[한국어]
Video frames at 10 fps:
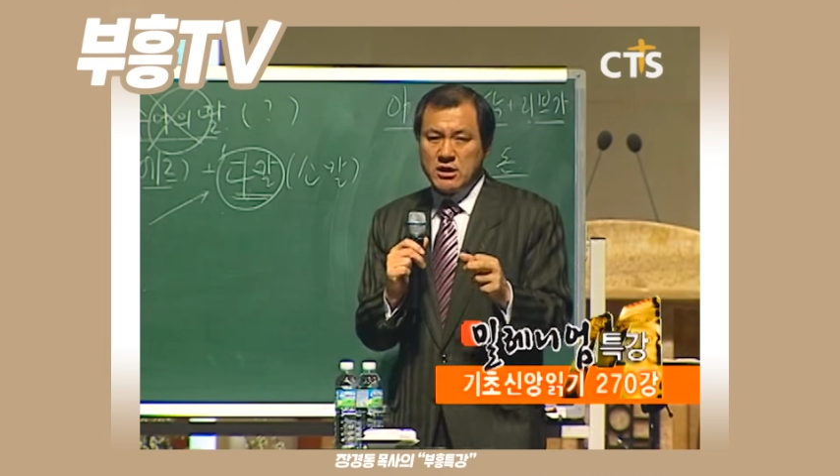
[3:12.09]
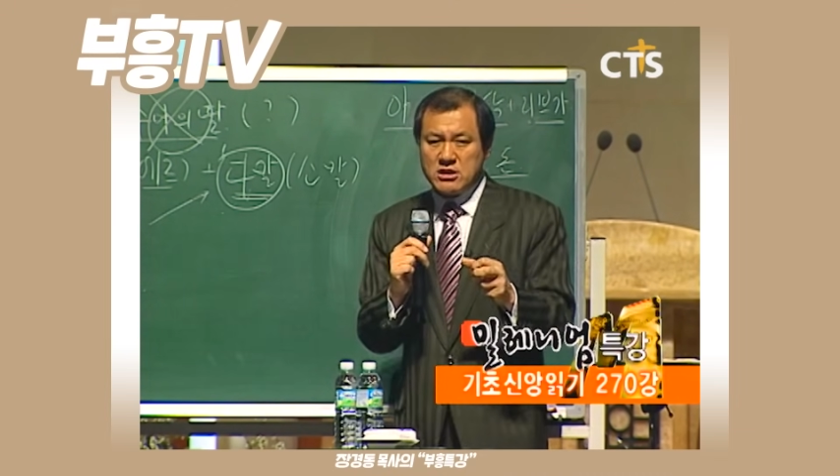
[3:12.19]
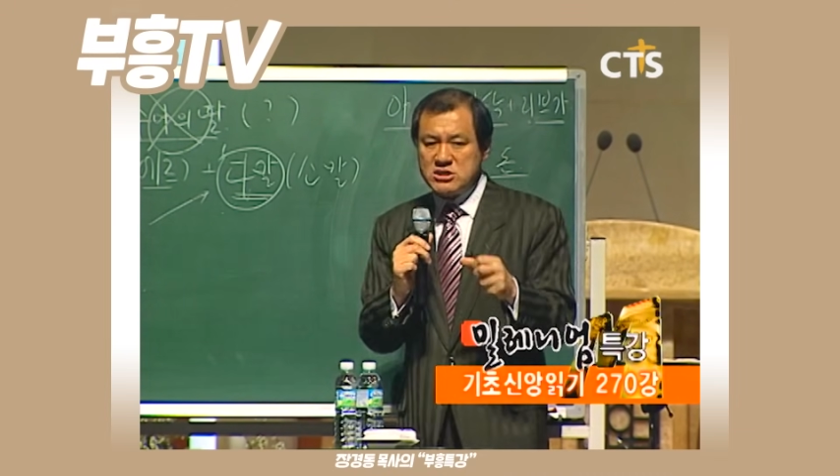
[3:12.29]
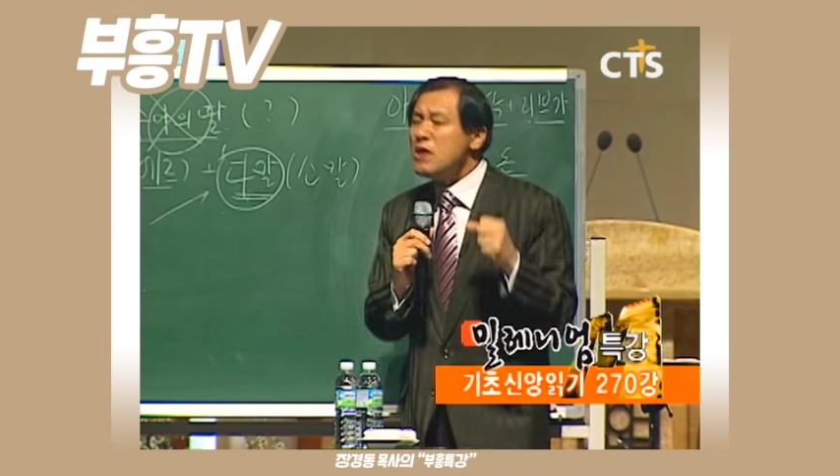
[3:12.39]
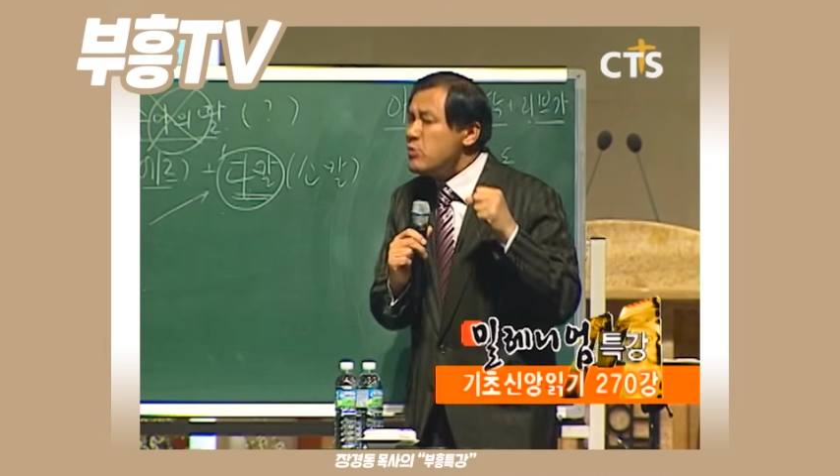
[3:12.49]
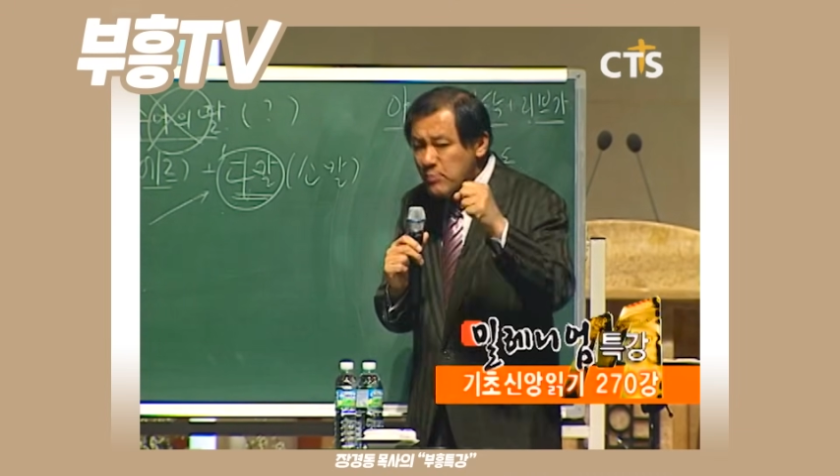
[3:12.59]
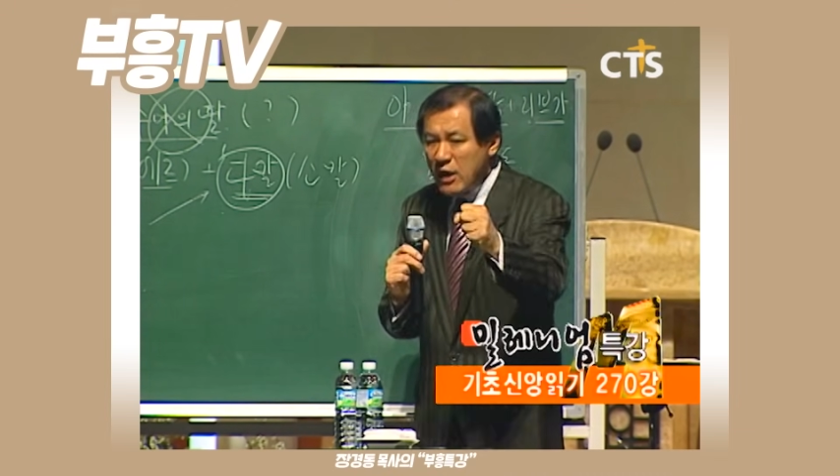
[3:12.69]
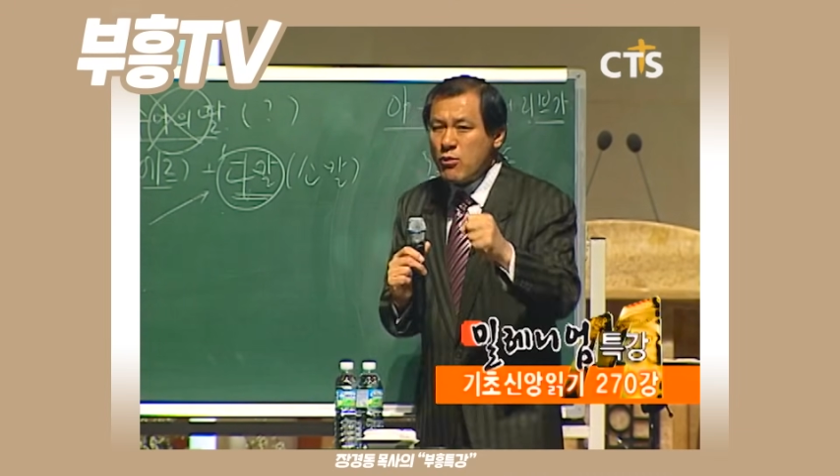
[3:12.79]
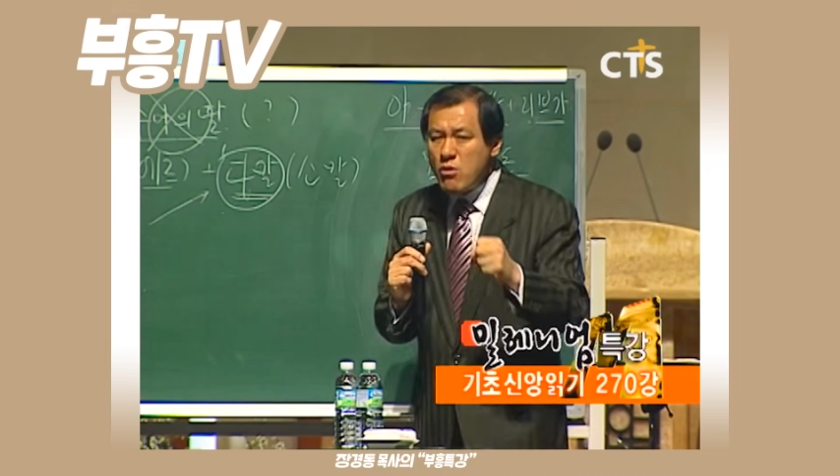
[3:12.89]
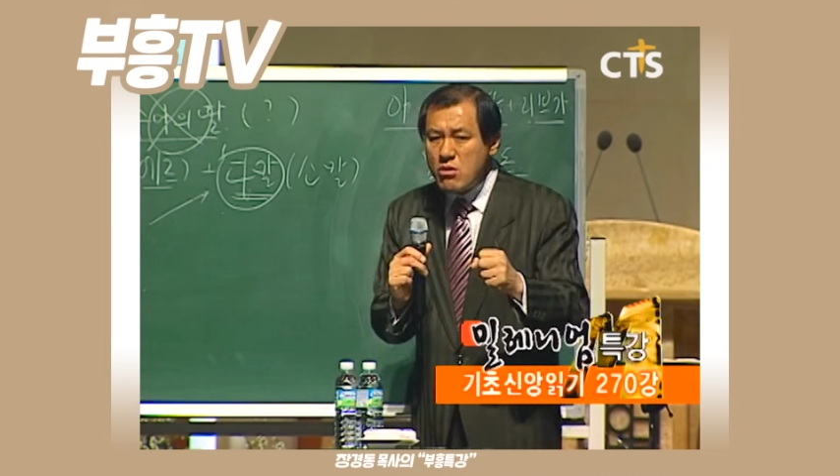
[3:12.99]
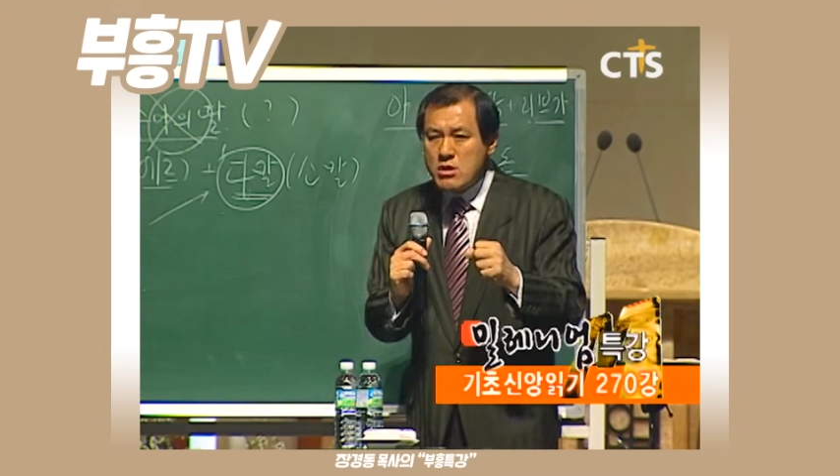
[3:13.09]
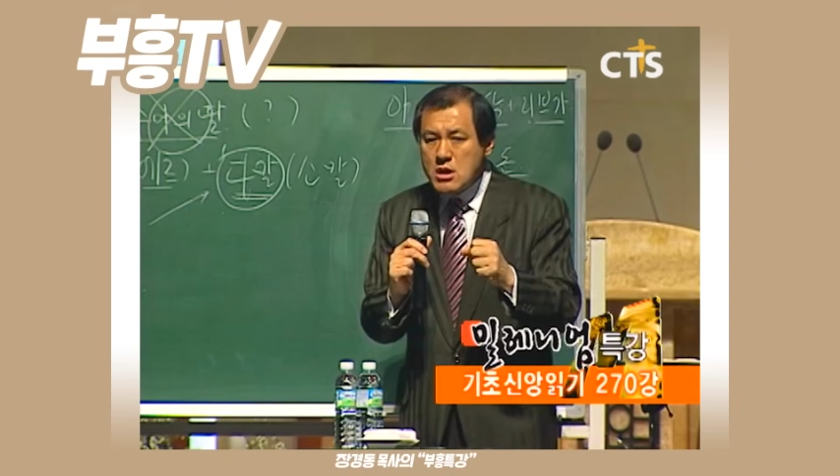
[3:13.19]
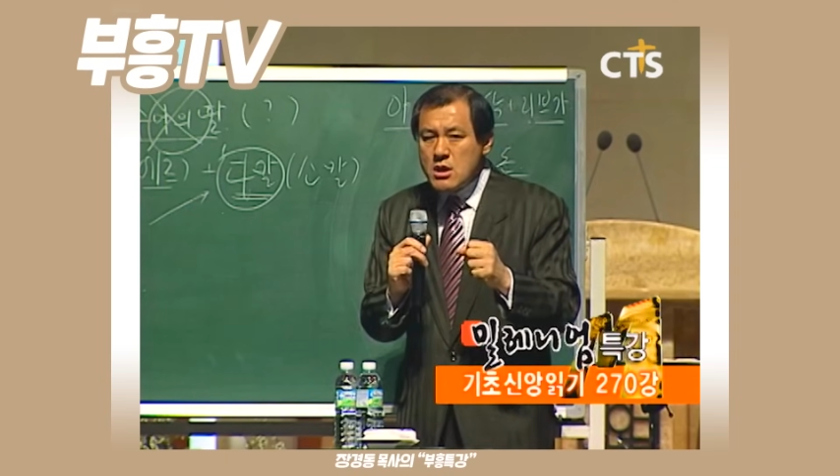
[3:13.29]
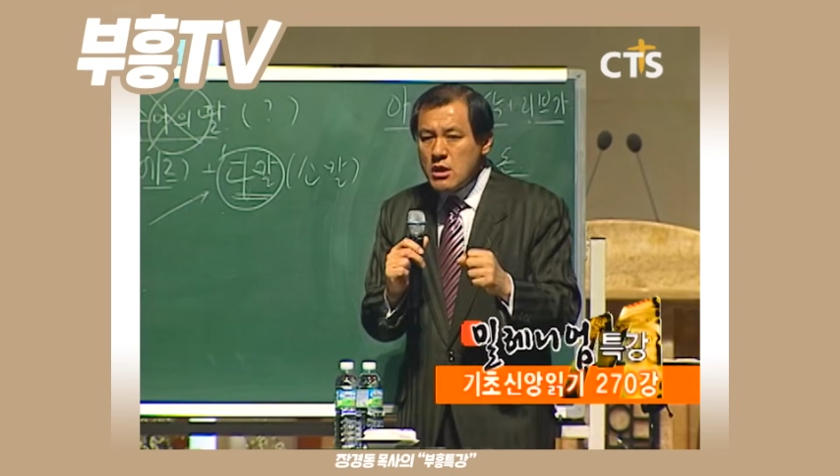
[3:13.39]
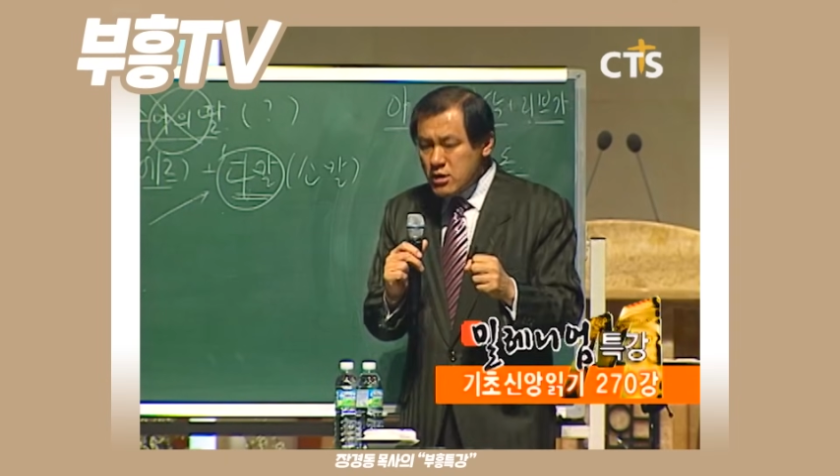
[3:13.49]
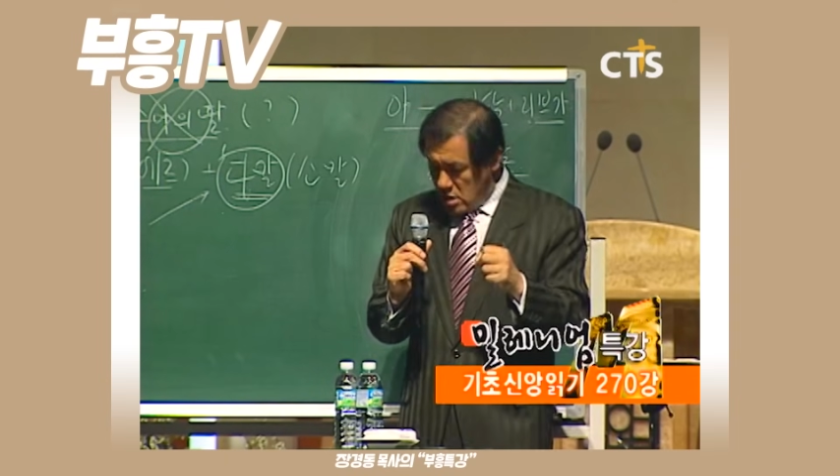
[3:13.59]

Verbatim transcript: 근데 잽을 맞고 그